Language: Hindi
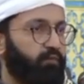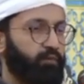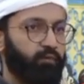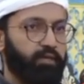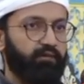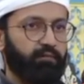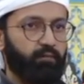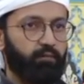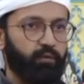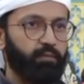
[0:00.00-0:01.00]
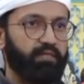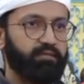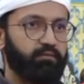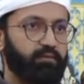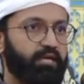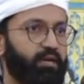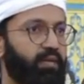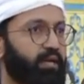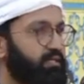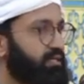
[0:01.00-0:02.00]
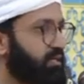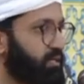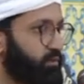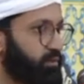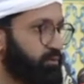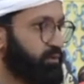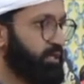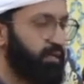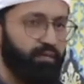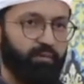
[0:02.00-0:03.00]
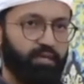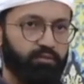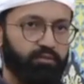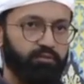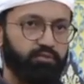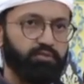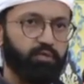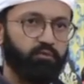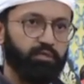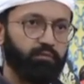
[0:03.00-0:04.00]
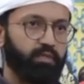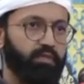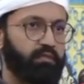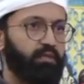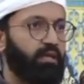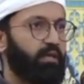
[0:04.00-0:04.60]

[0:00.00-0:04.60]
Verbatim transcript: क्योंकि गुर्बत दुनिया में हर जगह मौजूद है मेरे दोस्तों ज़रूरतमंद